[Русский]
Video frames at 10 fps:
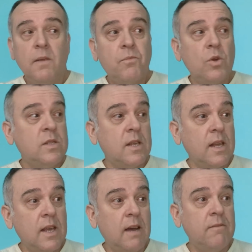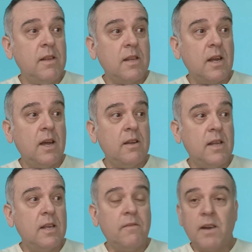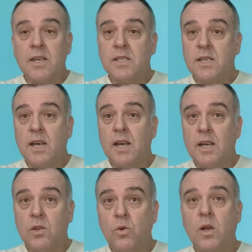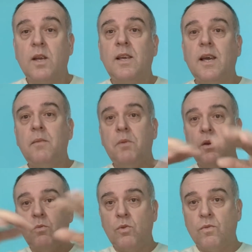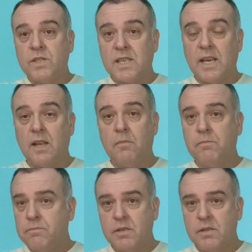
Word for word: То есть это явно такая, знаете, вражеская контора, я имею в виду в целом.